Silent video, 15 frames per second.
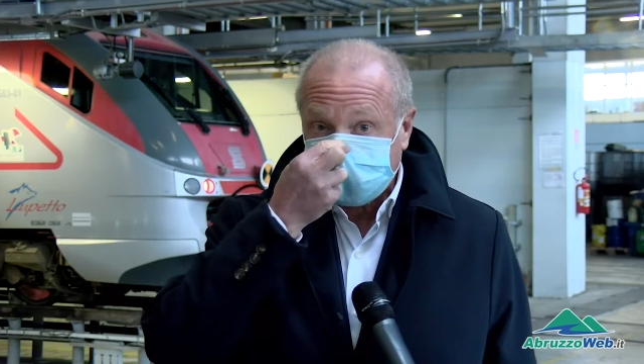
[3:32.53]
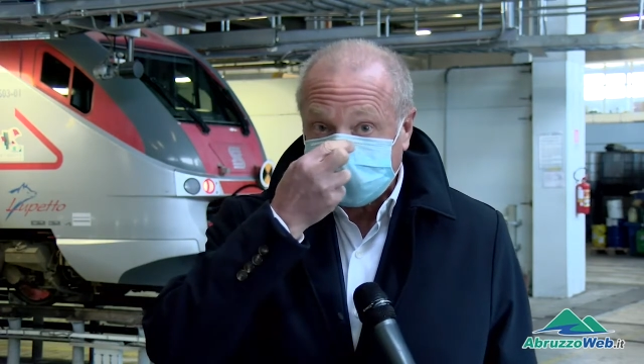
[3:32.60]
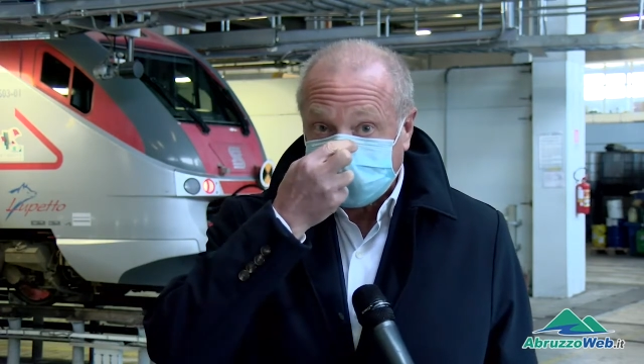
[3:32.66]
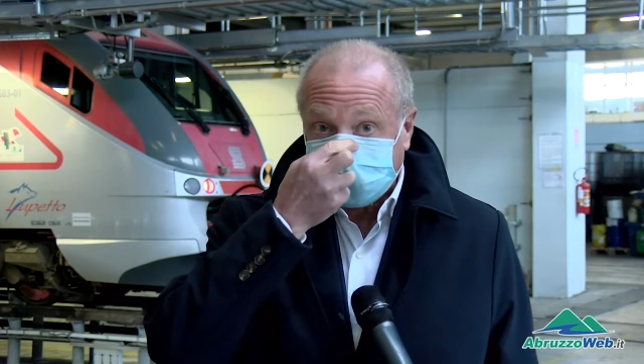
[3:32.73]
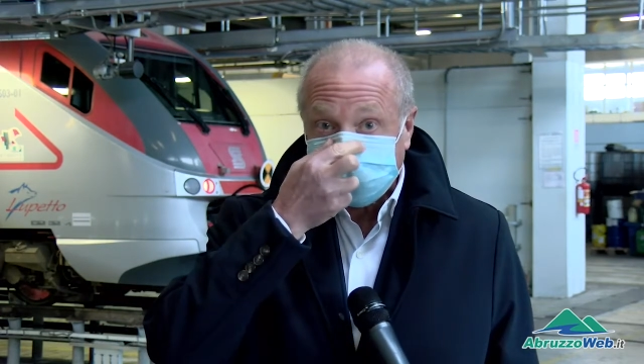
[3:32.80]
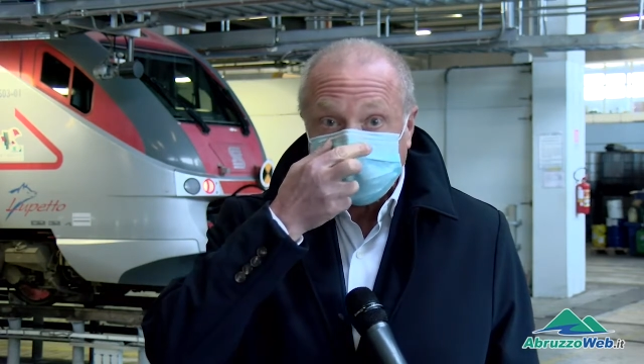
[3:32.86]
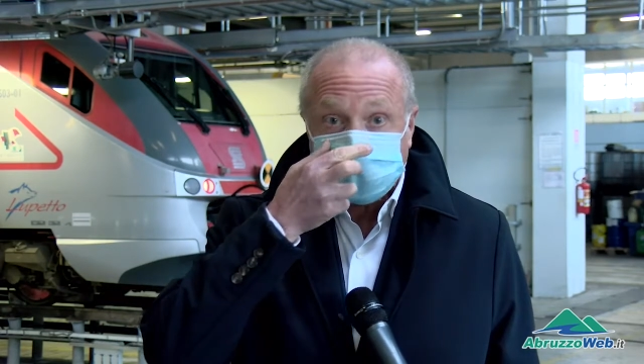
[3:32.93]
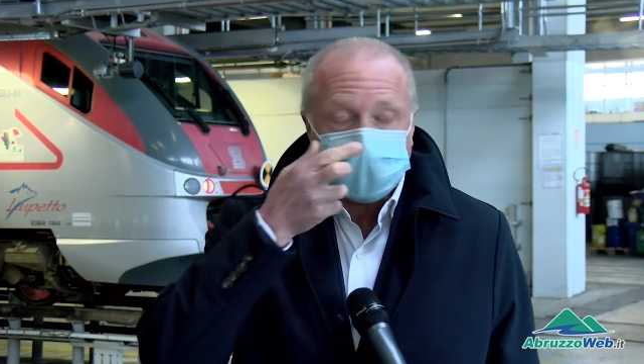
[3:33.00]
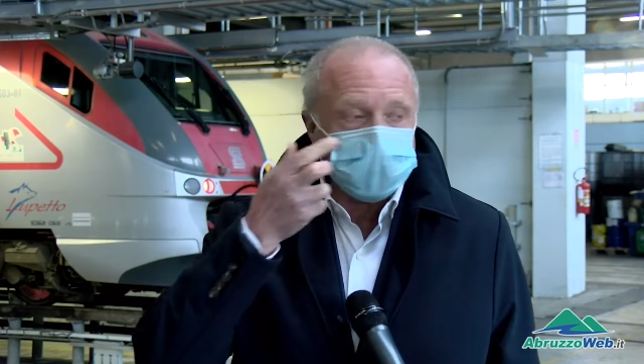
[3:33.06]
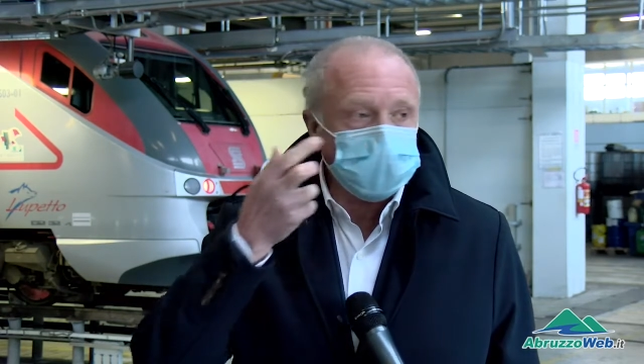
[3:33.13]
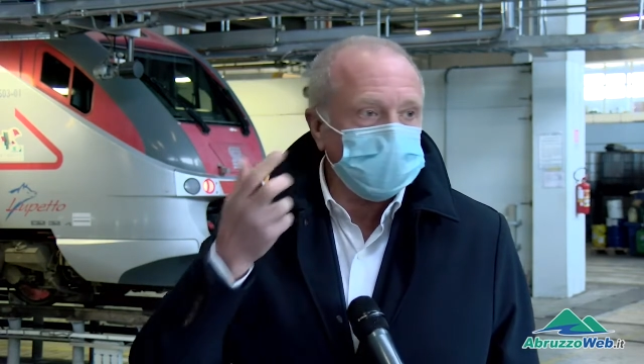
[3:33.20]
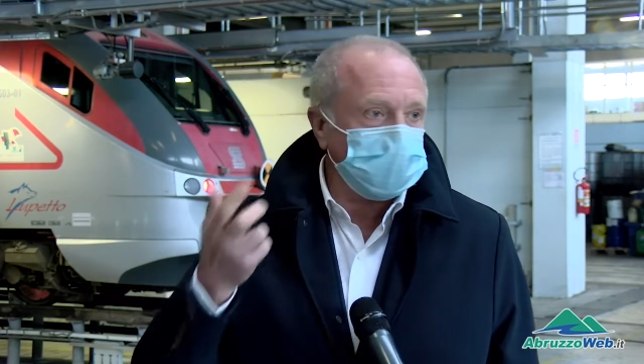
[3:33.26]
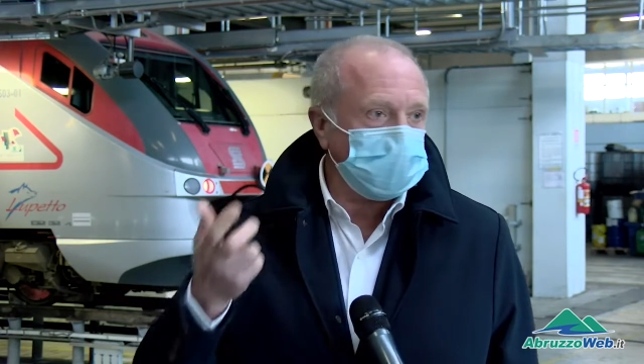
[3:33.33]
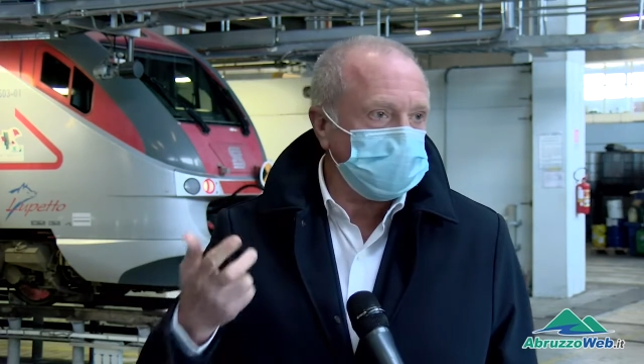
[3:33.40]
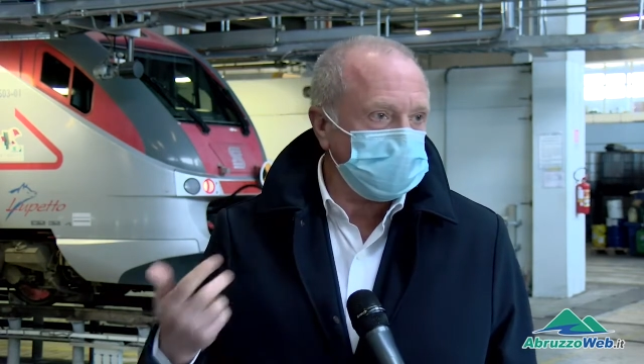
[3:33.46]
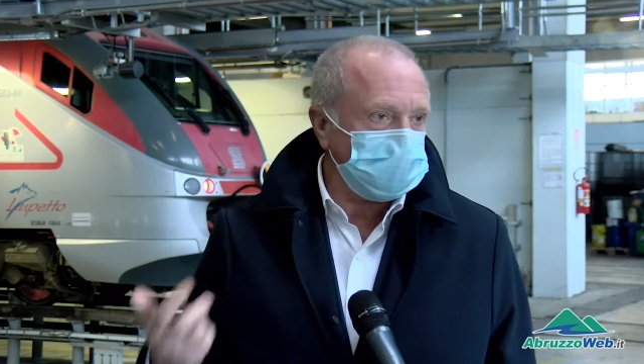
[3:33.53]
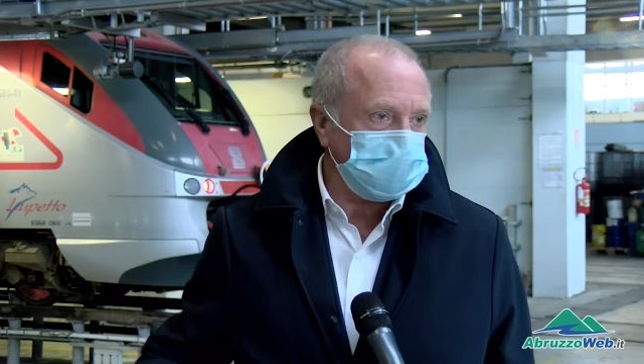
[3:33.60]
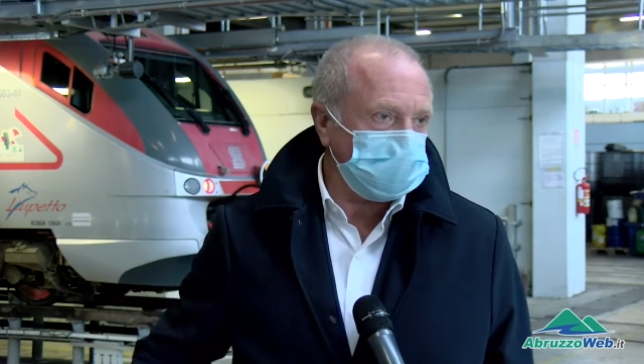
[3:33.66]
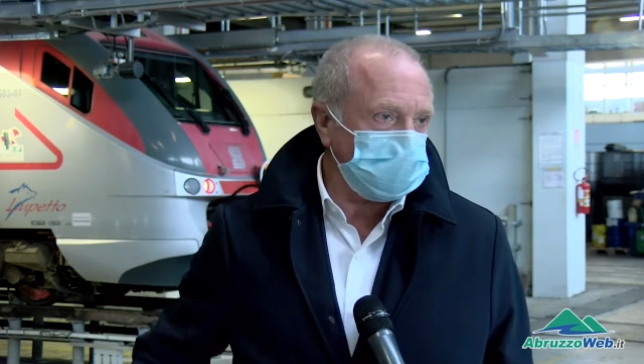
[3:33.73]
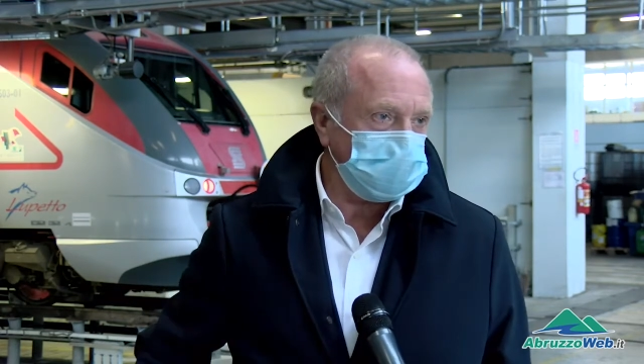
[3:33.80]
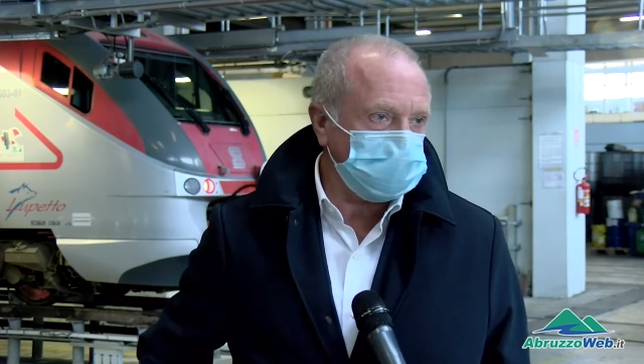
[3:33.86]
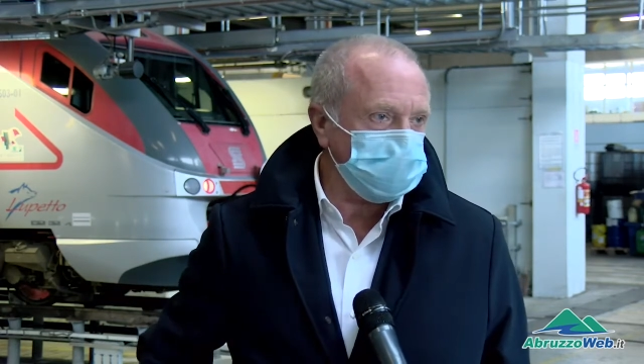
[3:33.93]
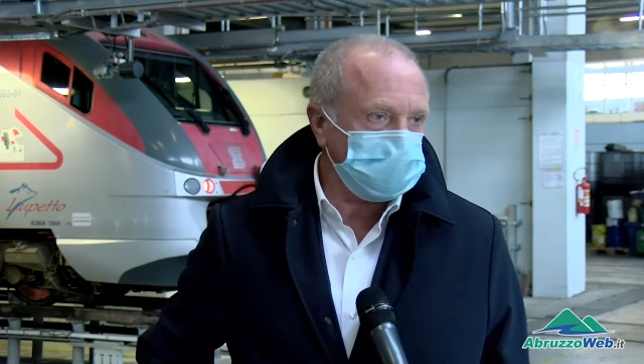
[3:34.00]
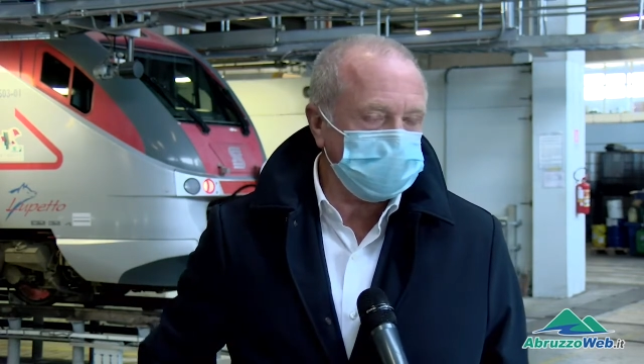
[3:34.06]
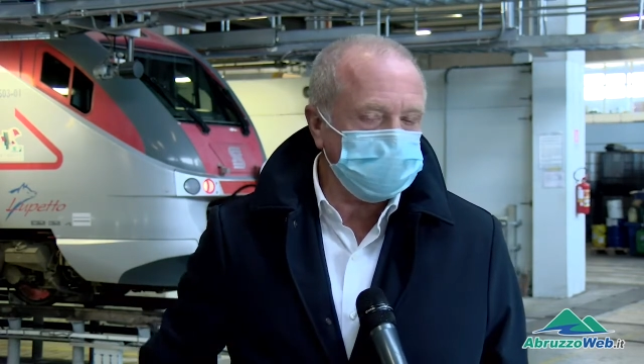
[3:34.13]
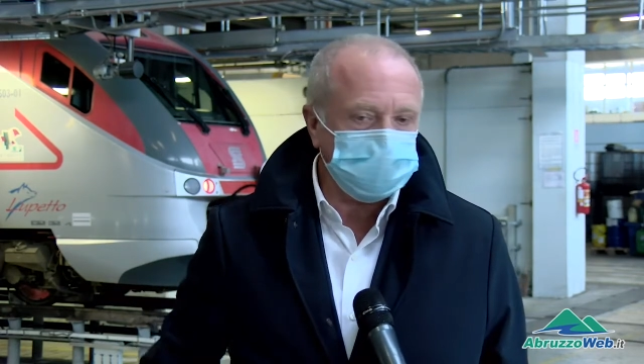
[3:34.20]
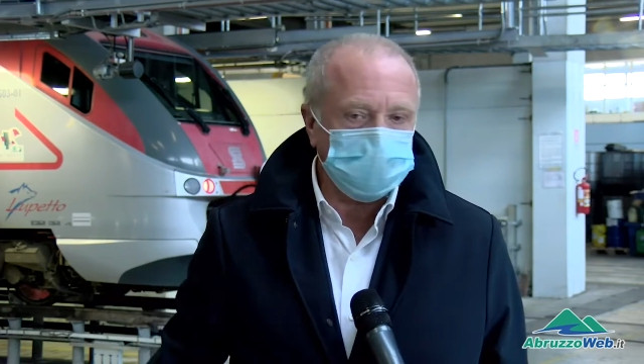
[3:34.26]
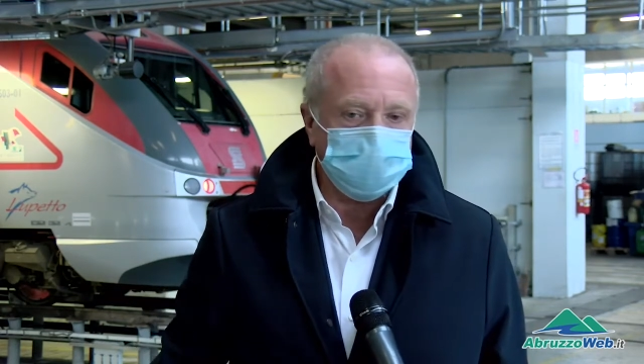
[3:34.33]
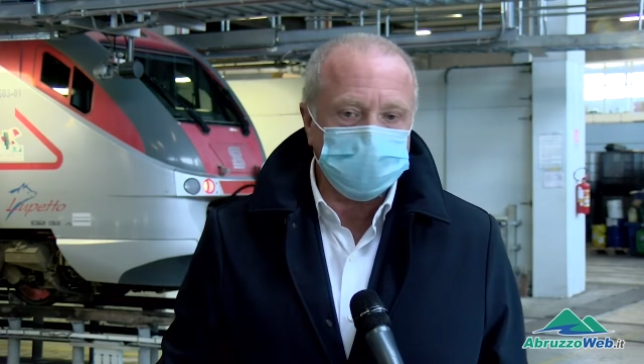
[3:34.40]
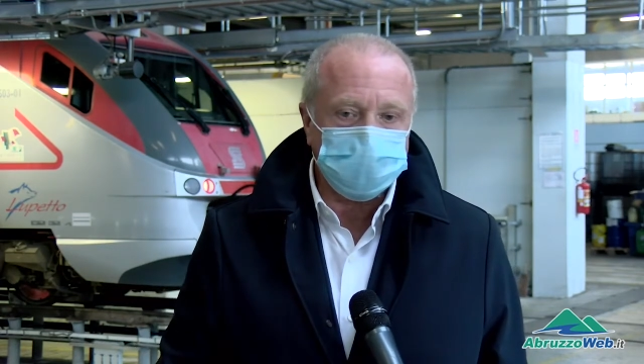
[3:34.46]
trattare come eh,
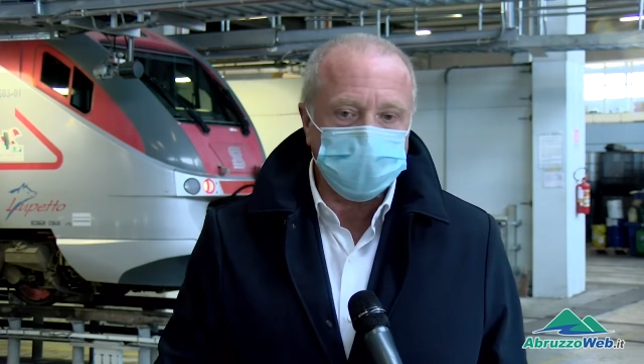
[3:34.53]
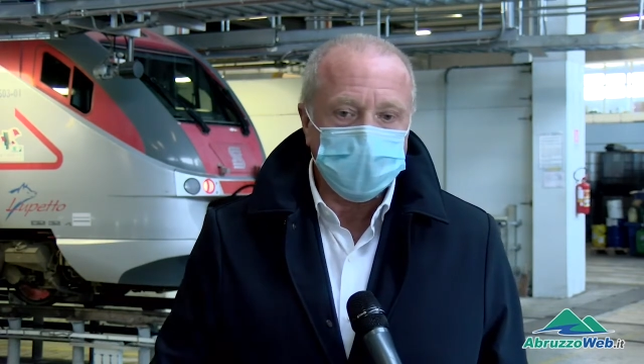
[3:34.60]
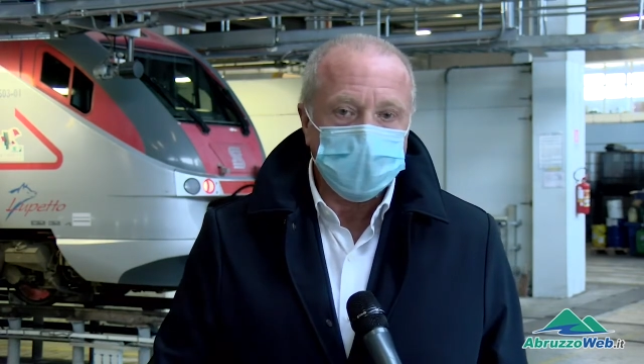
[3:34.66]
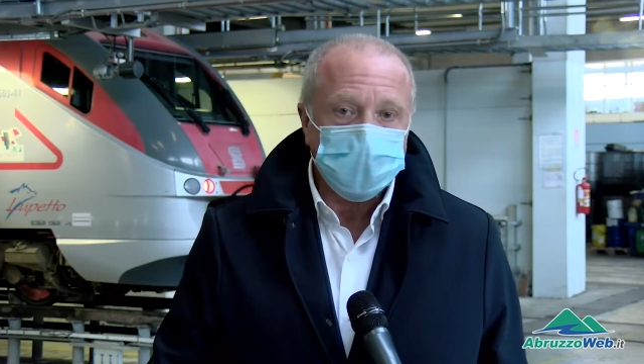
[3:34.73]
eccezione.